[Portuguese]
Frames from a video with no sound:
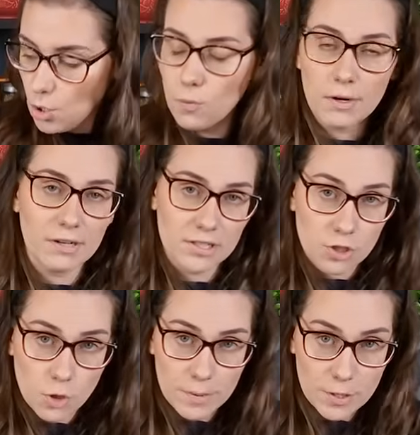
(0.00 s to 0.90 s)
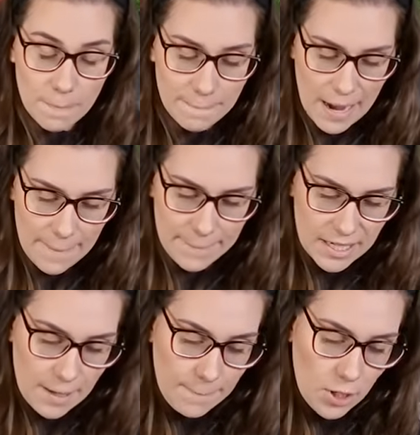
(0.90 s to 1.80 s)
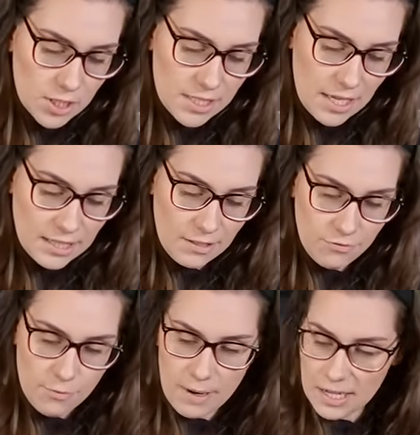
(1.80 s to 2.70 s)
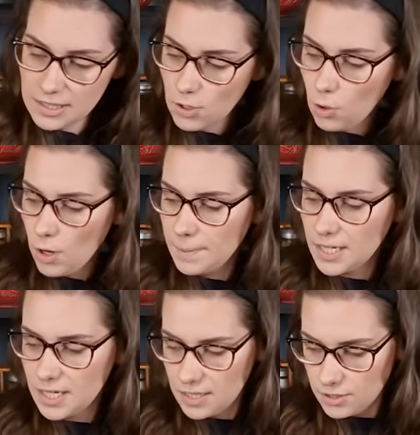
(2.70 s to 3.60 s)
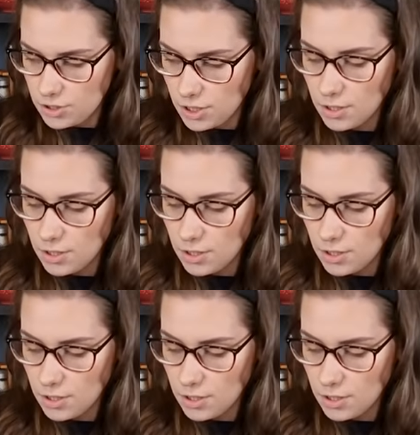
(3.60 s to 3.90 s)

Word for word: uma colher de sopa de páprica pode ser a defumada ou a picante.